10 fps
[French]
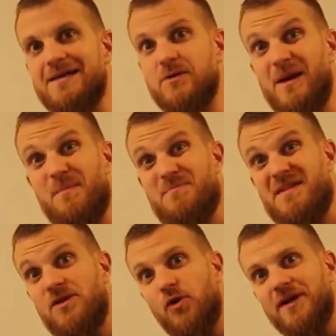Donc la
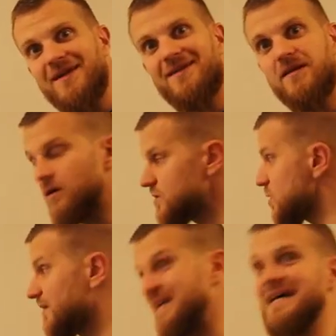minorité des temps
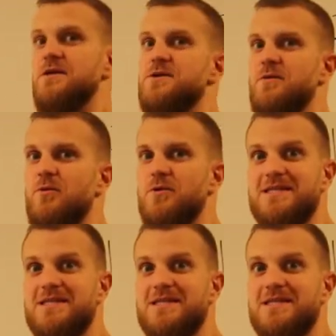sont avec un seul mot.